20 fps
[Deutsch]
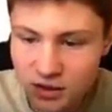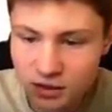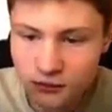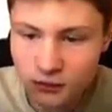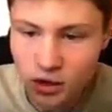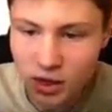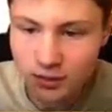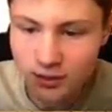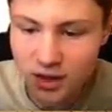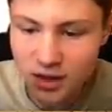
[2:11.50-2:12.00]

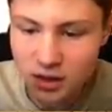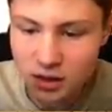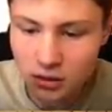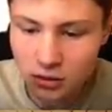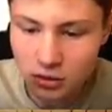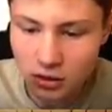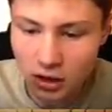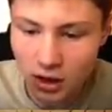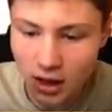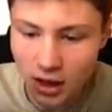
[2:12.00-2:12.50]
irgendwo jemand?
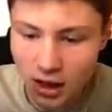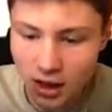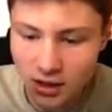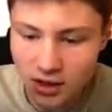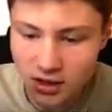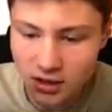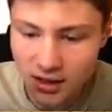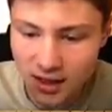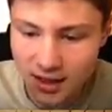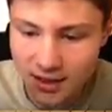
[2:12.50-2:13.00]
Oh
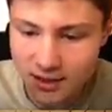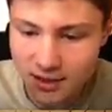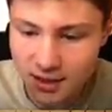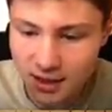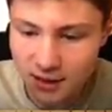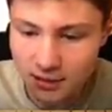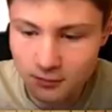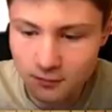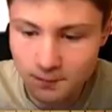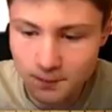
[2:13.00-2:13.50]
Gott,
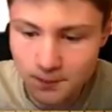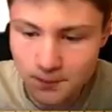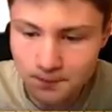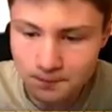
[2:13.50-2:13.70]
Essen.